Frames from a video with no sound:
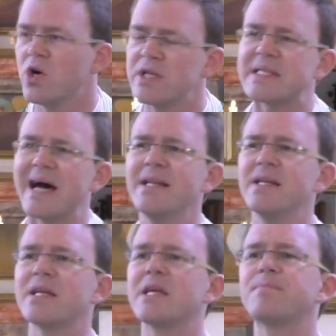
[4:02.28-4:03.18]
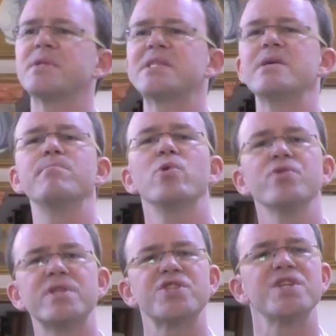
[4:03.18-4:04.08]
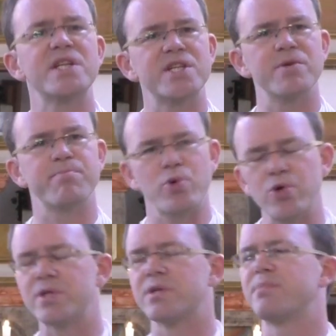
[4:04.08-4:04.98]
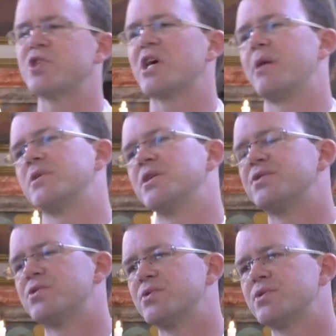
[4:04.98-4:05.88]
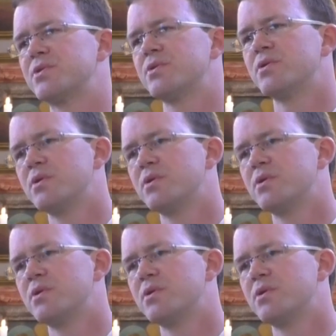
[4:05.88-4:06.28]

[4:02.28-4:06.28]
Und dann gibt es eben unterschiedliche Böden, beschreibt Jesus.